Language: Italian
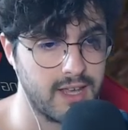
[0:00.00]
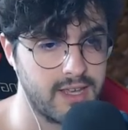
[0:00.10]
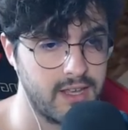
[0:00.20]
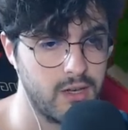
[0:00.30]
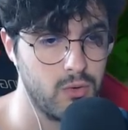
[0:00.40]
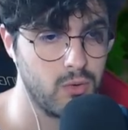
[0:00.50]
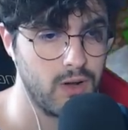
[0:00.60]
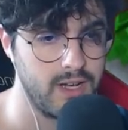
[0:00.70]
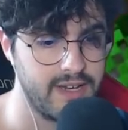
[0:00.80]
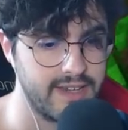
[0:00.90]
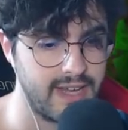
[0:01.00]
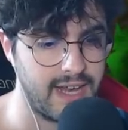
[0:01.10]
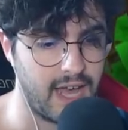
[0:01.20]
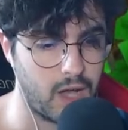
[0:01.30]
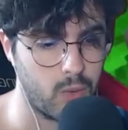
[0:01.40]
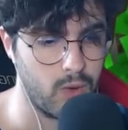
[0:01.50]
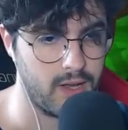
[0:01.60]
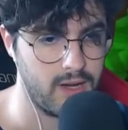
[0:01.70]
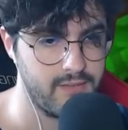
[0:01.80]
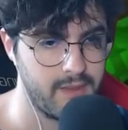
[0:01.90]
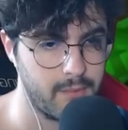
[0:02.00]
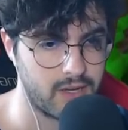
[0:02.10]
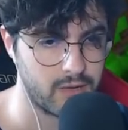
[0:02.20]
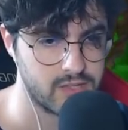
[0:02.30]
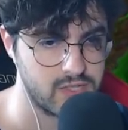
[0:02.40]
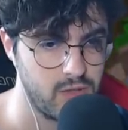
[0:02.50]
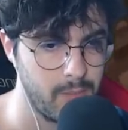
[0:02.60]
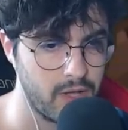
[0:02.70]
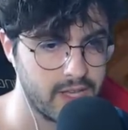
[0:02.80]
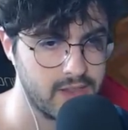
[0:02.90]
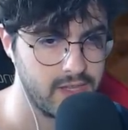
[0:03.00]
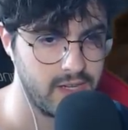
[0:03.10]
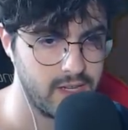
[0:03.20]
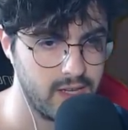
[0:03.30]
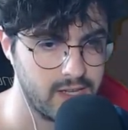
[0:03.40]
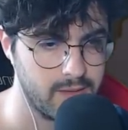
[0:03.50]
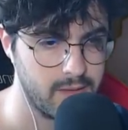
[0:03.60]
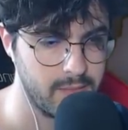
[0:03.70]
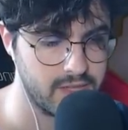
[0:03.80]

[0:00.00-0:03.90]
anche lungo la linea dell'acqua. Leviamo anche questi due blocchettini e andiamo a